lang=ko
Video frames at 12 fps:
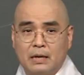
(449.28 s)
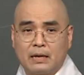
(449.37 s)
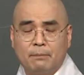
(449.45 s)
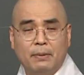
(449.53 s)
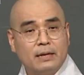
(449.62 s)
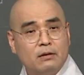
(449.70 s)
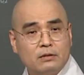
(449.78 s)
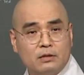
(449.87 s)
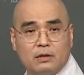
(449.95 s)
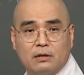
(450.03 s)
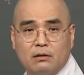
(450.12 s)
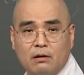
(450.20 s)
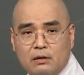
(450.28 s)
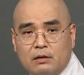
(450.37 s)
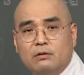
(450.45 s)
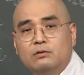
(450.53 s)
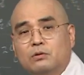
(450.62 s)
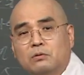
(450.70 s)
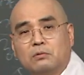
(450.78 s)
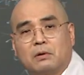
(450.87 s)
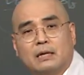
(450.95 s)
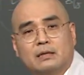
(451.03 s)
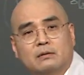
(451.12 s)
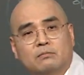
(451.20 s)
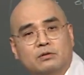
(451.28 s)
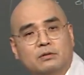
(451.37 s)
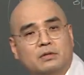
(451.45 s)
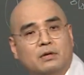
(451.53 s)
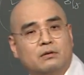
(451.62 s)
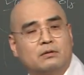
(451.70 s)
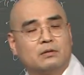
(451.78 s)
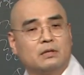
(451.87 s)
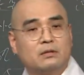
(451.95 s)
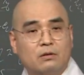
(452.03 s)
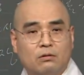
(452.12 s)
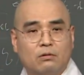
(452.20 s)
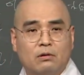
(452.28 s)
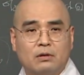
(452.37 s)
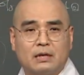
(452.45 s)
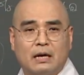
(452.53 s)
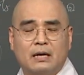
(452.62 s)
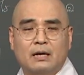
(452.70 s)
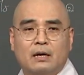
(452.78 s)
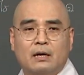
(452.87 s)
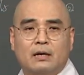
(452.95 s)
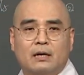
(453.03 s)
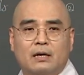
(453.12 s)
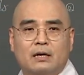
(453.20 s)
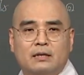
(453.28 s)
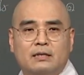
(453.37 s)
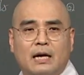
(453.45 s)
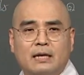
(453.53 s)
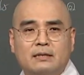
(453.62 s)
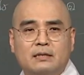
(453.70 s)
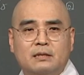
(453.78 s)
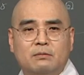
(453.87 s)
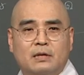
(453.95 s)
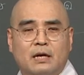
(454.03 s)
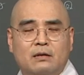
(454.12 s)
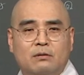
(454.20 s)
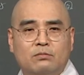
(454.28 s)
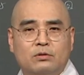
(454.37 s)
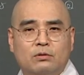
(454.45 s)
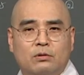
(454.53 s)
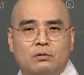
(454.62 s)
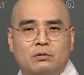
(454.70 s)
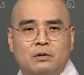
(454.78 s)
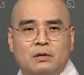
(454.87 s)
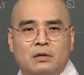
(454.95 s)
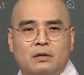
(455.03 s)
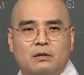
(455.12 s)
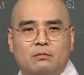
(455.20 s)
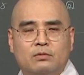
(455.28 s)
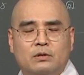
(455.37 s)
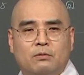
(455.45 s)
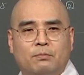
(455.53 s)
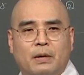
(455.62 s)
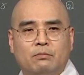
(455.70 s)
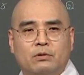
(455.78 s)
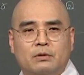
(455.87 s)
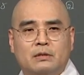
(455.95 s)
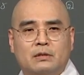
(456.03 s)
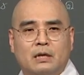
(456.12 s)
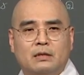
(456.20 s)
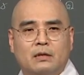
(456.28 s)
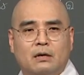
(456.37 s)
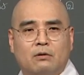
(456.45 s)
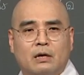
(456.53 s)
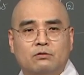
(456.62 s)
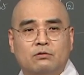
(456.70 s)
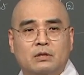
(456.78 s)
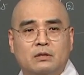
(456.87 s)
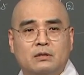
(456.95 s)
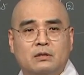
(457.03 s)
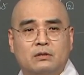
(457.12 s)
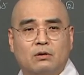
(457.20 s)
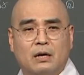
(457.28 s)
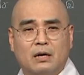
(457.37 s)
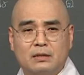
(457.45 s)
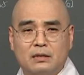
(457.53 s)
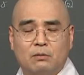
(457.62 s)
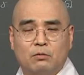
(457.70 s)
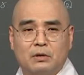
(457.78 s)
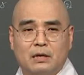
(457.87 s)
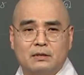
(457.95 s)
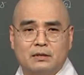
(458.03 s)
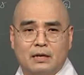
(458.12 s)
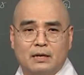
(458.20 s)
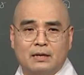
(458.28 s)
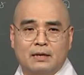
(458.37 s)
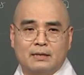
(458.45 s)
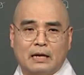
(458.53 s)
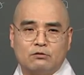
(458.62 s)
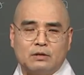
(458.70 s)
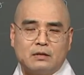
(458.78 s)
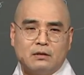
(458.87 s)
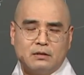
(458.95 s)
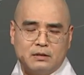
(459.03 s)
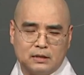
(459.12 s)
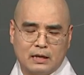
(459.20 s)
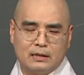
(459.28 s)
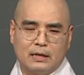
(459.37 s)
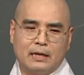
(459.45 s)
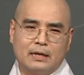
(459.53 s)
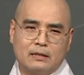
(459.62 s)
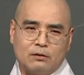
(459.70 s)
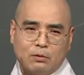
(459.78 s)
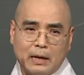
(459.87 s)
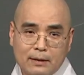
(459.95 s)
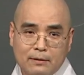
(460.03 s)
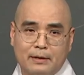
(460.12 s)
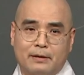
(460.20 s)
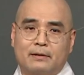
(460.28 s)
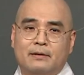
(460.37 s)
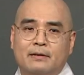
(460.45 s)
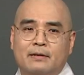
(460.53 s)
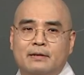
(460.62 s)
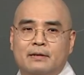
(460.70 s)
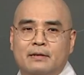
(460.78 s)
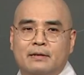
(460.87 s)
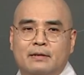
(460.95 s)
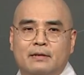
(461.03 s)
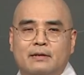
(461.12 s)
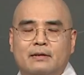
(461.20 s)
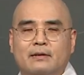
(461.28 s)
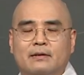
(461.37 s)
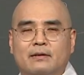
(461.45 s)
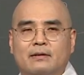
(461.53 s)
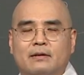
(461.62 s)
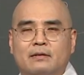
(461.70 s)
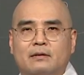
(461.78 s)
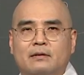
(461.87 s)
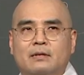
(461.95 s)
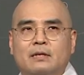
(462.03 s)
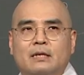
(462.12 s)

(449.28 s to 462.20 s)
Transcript: 약간 파격적인 거 이런 쪽으로 가는 분들이 어, 있었고 그러니까 어 의상 스님이나 이런 분도 이런 분이 100% 인사이드라고 할 수 있는지 정확하게 잘 모르겠는데 나중에 그거는 의상 얘기할 때 또 할 거예요. 어, 그래서